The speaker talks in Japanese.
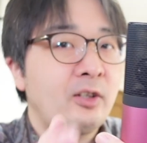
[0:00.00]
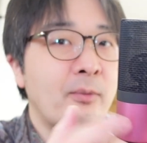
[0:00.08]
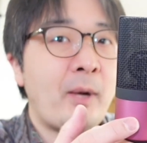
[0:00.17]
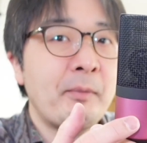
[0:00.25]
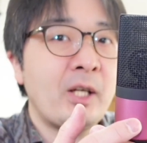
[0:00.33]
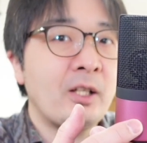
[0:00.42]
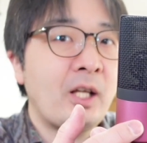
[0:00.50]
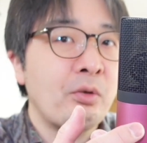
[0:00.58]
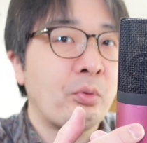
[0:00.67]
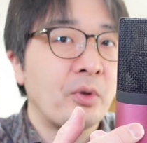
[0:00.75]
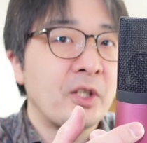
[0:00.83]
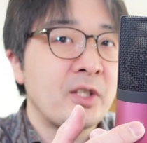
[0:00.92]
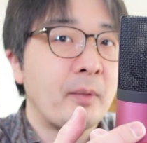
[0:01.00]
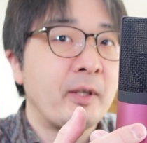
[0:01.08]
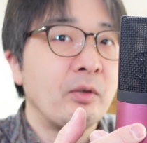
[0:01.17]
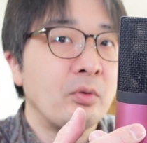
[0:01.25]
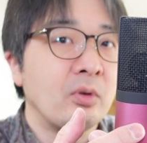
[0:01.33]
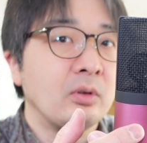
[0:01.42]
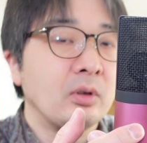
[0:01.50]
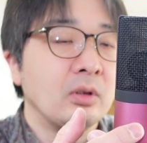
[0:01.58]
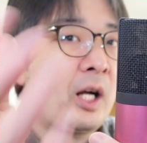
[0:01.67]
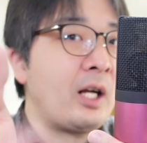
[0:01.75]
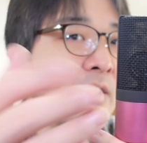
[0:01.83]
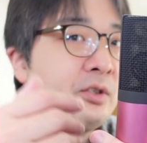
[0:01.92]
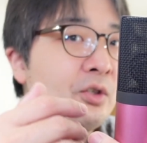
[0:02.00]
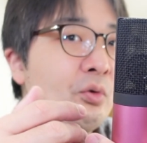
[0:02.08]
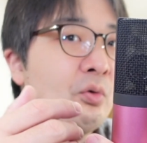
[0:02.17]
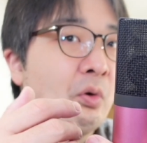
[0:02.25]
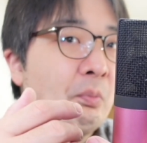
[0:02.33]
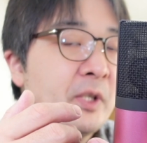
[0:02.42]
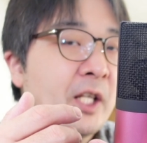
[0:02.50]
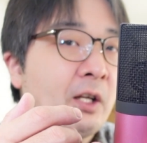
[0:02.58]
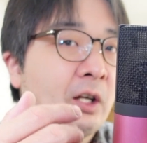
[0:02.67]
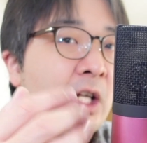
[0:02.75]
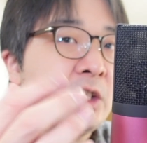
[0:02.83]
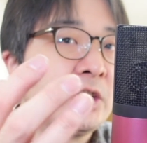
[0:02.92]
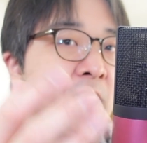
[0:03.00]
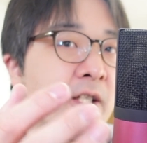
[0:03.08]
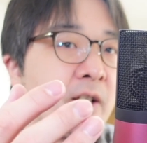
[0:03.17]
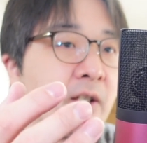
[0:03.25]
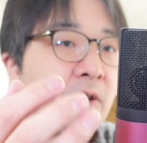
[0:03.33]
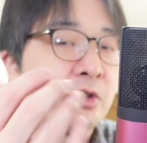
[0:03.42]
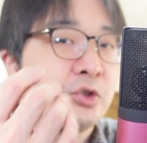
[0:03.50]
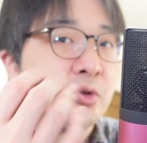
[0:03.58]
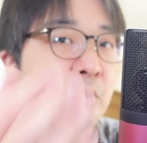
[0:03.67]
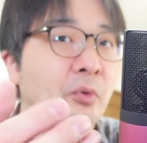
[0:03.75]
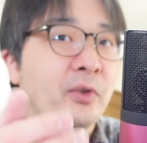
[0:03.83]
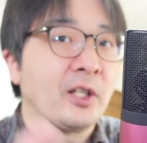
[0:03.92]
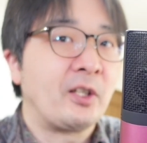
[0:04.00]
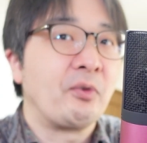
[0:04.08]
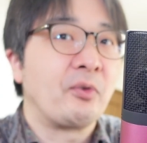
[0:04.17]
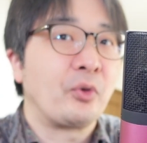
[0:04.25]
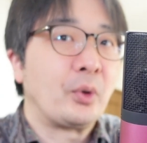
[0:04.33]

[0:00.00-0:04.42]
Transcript: つまみがない方で喋ると反響音みたいな感じで収録されてるんですよ